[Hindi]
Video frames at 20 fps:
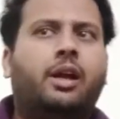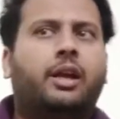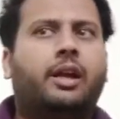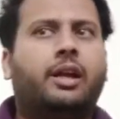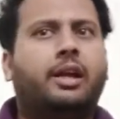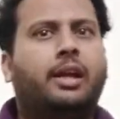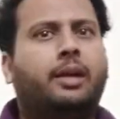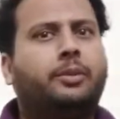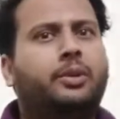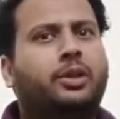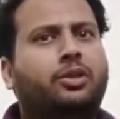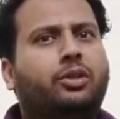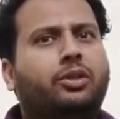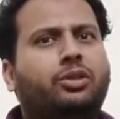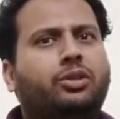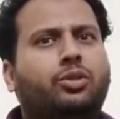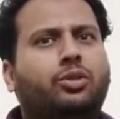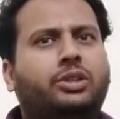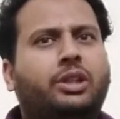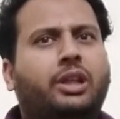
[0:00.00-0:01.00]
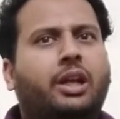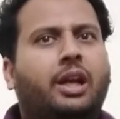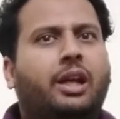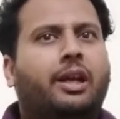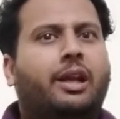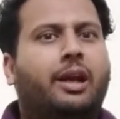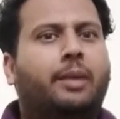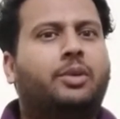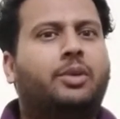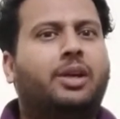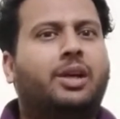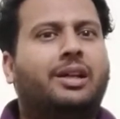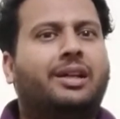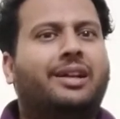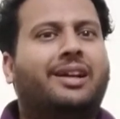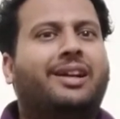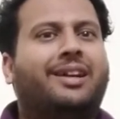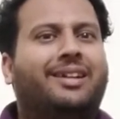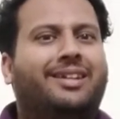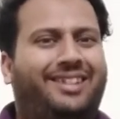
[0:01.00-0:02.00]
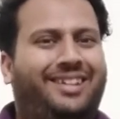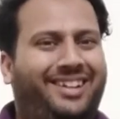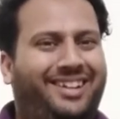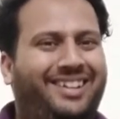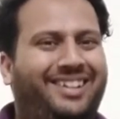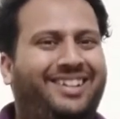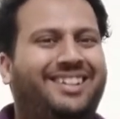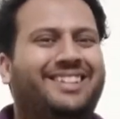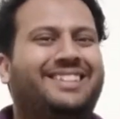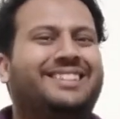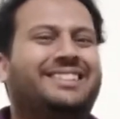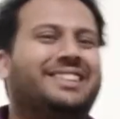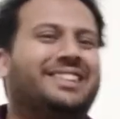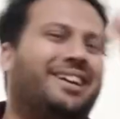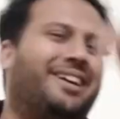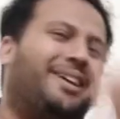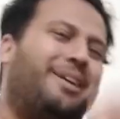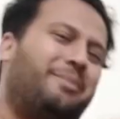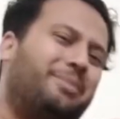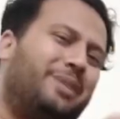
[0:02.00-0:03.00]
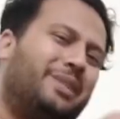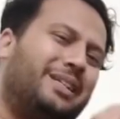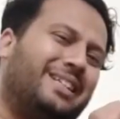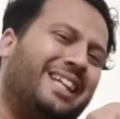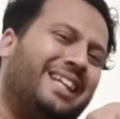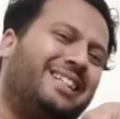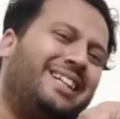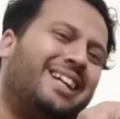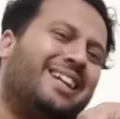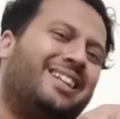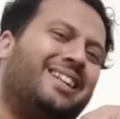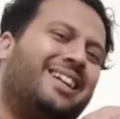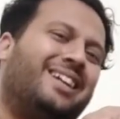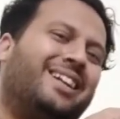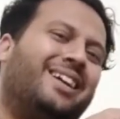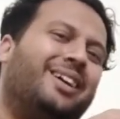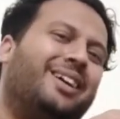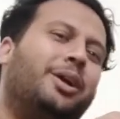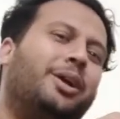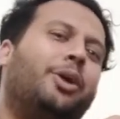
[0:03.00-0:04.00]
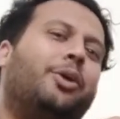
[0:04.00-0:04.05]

कहीं आप ये तो नहीं सोचे कि हम कहाँ रह गए जी हाँ आपने सही कर दाना